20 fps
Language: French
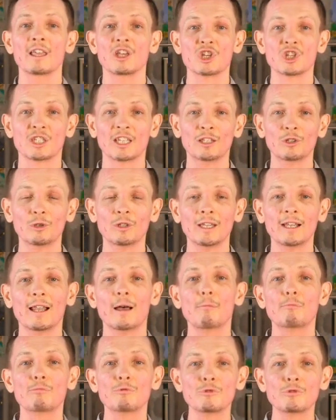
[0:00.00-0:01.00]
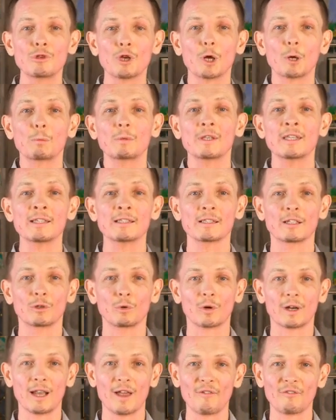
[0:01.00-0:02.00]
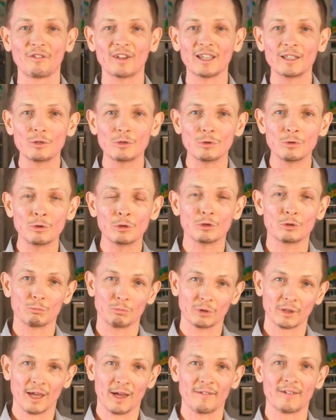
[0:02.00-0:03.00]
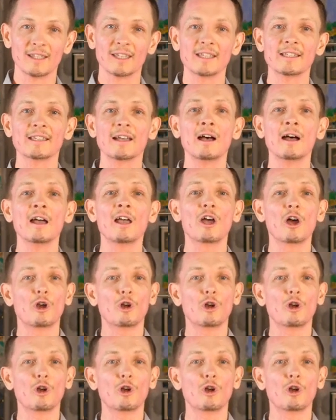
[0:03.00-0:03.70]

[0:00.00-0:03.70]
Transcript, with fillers: Je t'ai donné là plusieurs pistes, donc la friture, tu peux travailler ça,